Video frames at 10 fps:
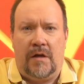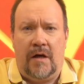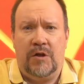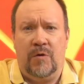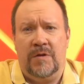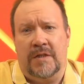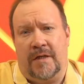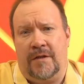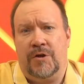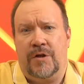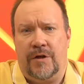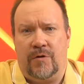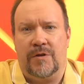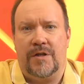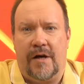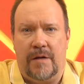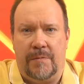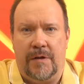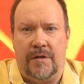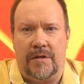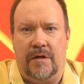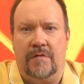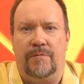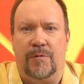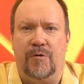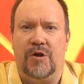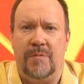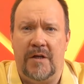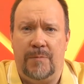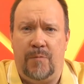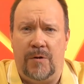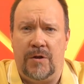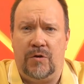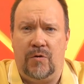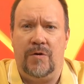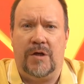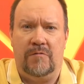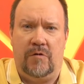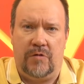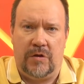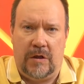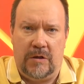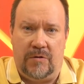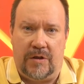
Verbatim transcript: Также он достаточно легко царапается. Впрочем, это портит только его визуальную